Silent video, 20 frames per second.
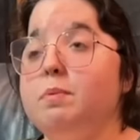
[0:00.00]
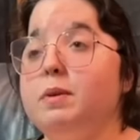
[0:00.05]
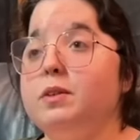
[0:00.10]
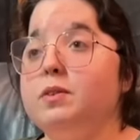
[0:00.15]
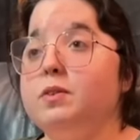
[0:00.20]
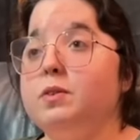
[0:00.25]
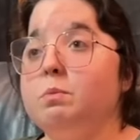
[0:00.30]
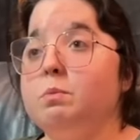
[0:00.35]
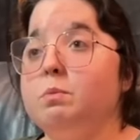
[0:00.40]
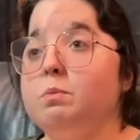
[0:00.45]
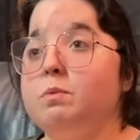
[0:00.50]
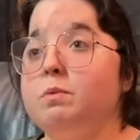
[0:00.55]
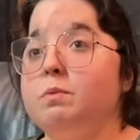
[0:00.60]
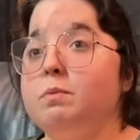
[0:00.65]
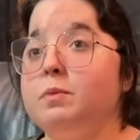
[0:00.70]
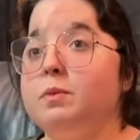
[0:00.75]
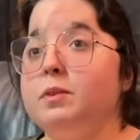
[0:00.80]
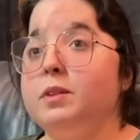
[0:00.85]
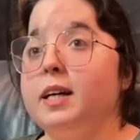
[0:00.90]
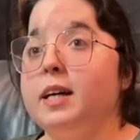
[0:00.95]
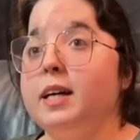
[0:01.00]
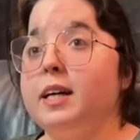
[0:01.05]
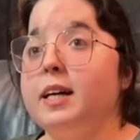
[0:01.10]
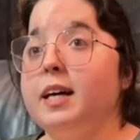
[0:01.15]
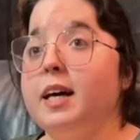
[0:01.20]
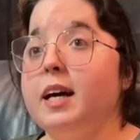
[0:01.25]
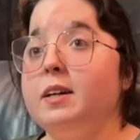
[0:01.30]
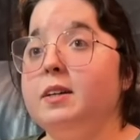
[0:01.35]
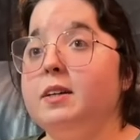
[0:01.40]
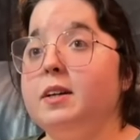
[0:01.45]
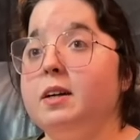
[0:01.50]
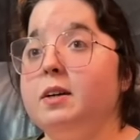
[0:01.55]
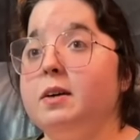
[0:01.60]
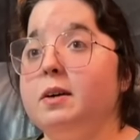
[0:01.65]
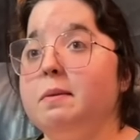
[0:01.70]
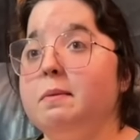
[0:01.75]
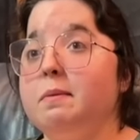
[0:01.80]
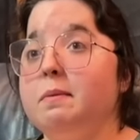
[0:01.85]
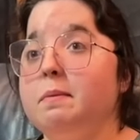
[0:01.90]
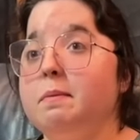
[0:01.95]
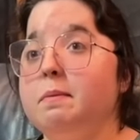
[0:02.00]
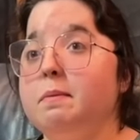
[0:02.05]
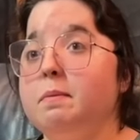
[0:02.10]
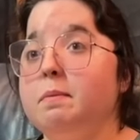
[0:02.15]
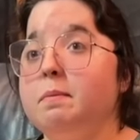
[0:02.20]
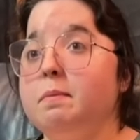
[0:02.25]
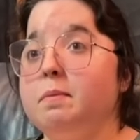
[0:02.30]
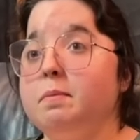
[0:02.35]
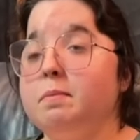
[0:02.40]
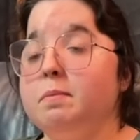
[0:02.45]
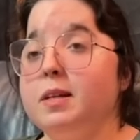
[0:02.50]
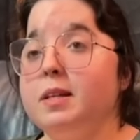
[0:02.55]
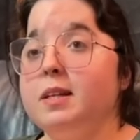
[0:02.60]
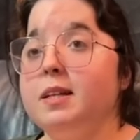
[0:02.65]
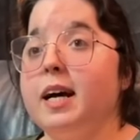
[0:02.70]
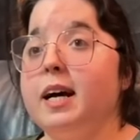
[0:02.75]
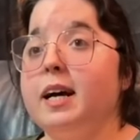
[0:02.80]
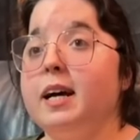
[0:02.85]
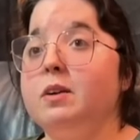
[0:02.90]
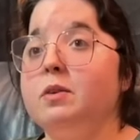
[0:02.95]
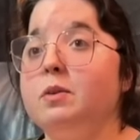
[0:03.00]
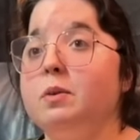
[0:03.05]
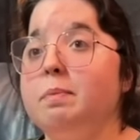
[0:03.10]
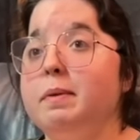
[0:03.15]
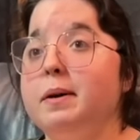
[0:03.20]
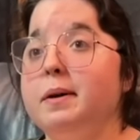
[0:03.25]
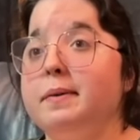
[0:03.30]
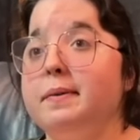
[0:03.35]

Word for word: de mon arrière grand, mes arrière-grands-parents.